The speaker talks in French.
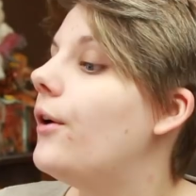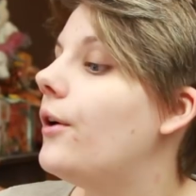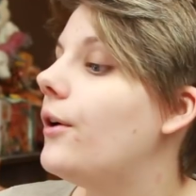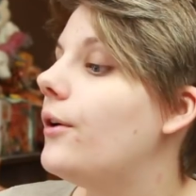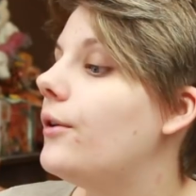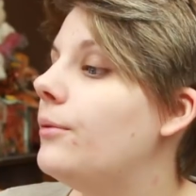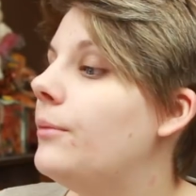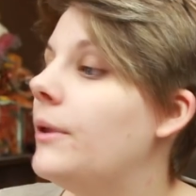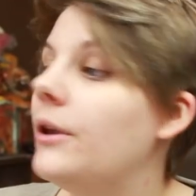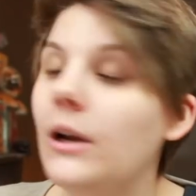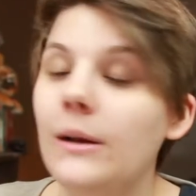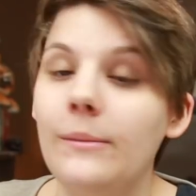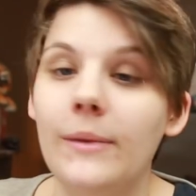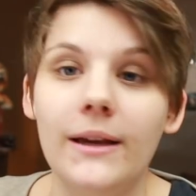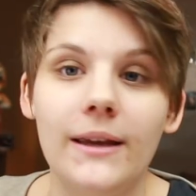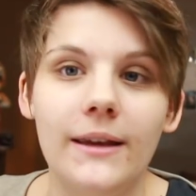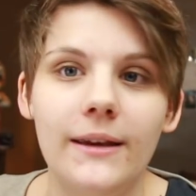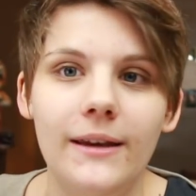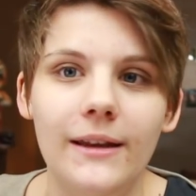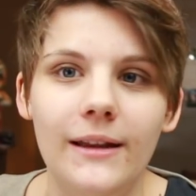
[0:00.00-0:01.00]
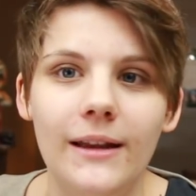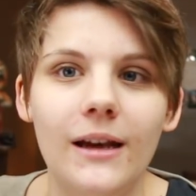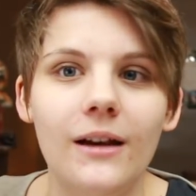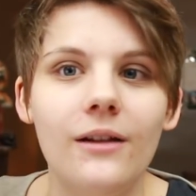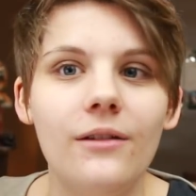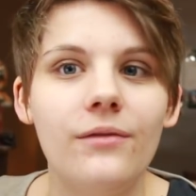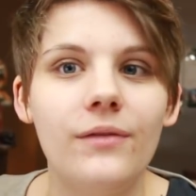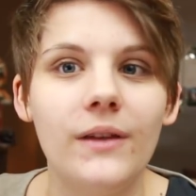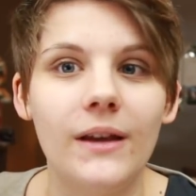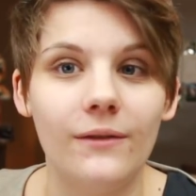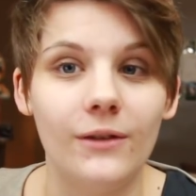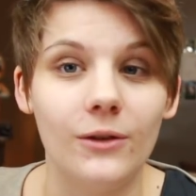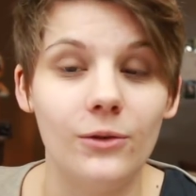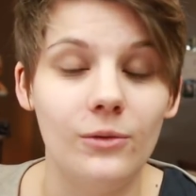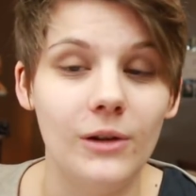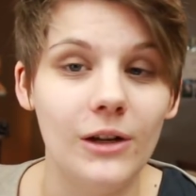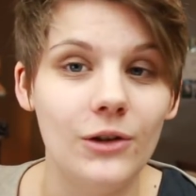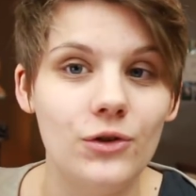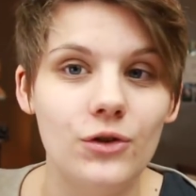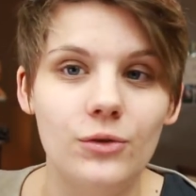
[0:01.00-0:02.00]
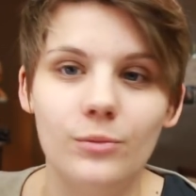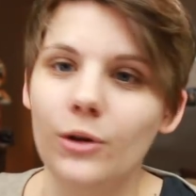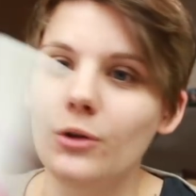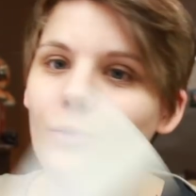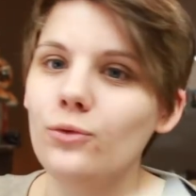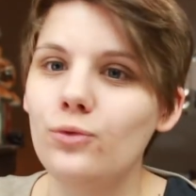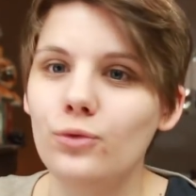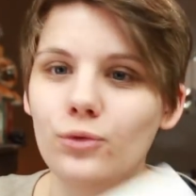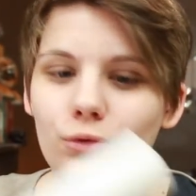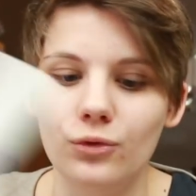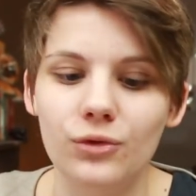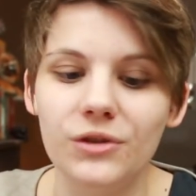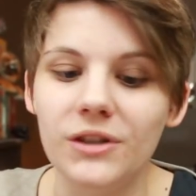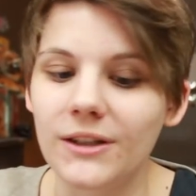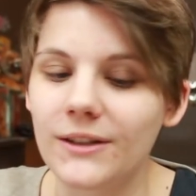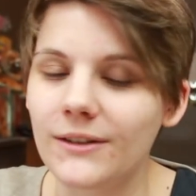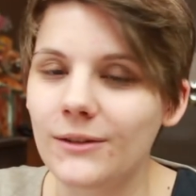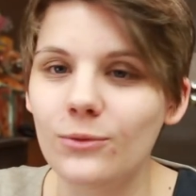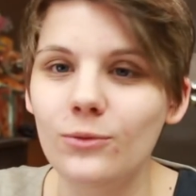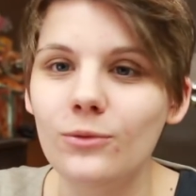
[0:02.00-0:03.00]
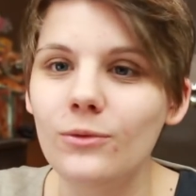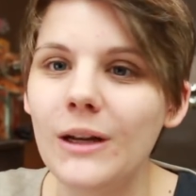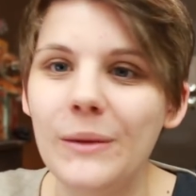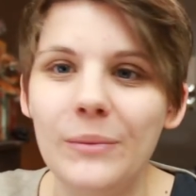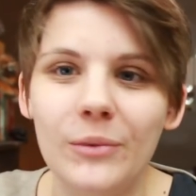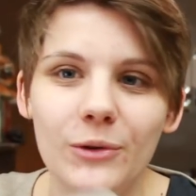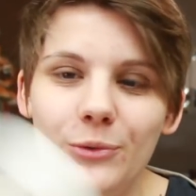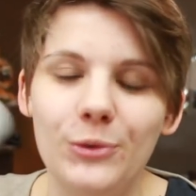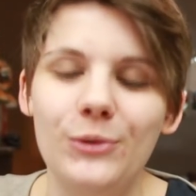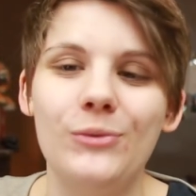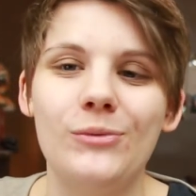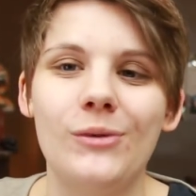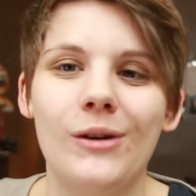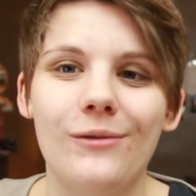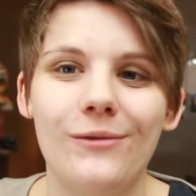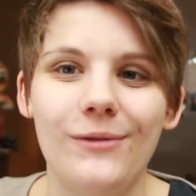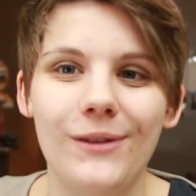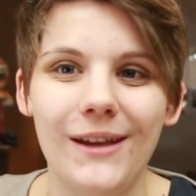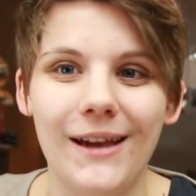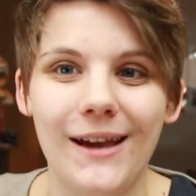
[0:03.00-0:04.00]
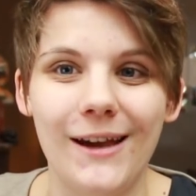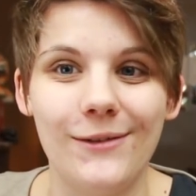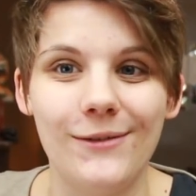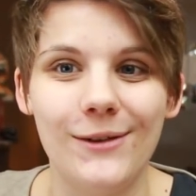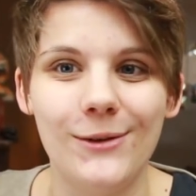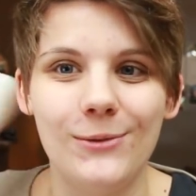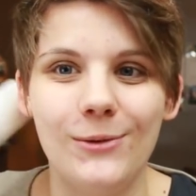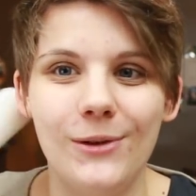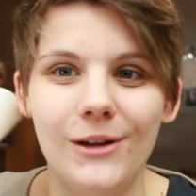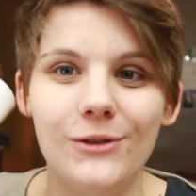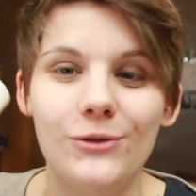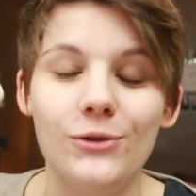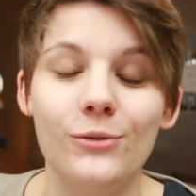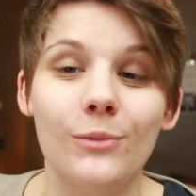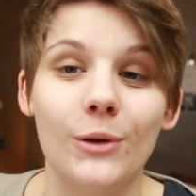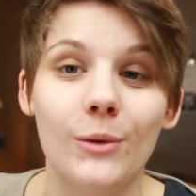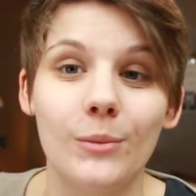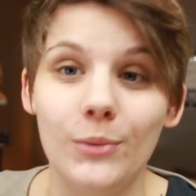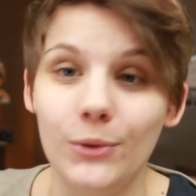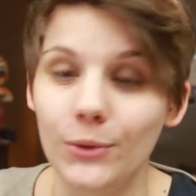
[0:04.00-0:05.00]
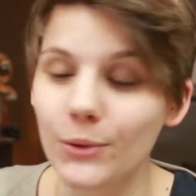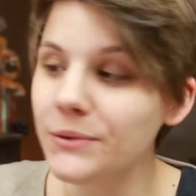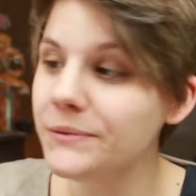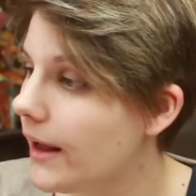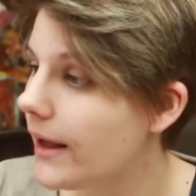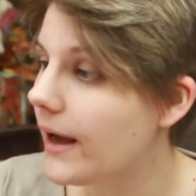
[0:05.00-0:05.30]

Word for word: Euh, de la marque Iquilia, fait avec du lait de jument, toujours, hein. tous les produits sont faits avec du lait de jument bio.